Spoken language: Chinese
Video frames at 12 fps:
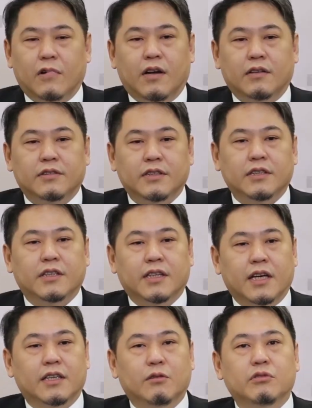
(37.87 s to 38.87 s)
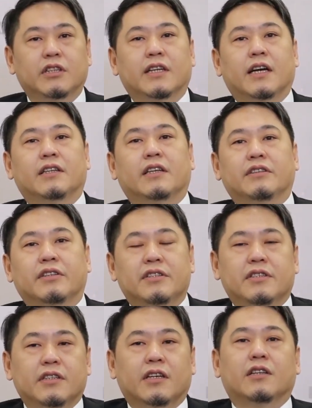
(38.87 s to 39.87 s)
哇，所以你看的问题看得很
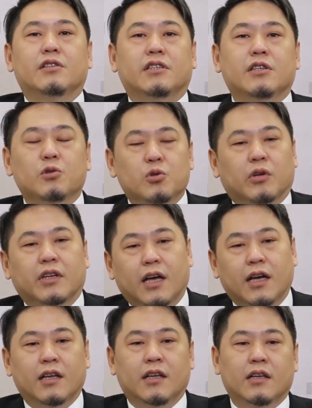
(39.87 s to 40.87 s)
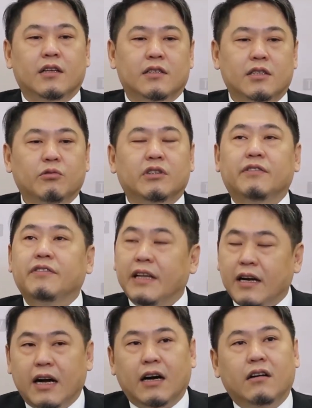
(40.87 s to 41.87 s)
细很精准啊，这个问题非
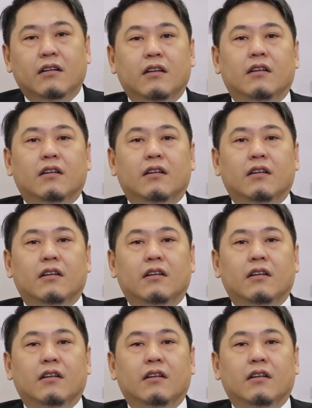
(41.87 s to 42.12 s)
常好。